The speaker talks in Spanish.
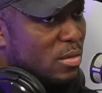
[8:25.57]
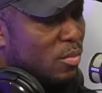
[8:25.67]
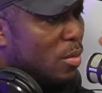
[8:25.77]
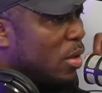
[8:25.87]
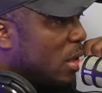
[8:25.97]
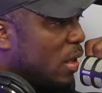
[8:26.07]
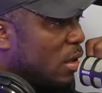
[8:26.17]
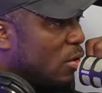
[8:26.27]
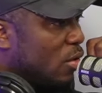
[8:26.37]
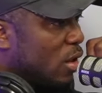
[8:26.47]
simplemente
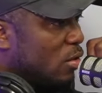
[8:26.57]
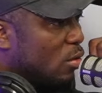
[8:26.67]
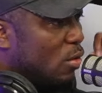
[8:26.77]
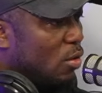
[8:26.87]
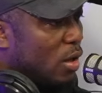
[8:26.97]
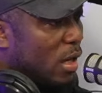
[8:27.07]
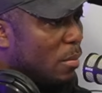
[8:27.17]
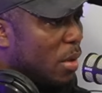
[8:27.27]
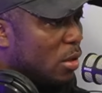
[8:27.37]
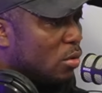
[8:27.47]
que digo que todos los
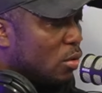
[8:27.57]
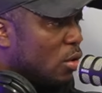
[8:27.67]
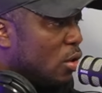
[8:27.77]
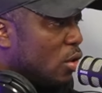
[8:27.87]
elementos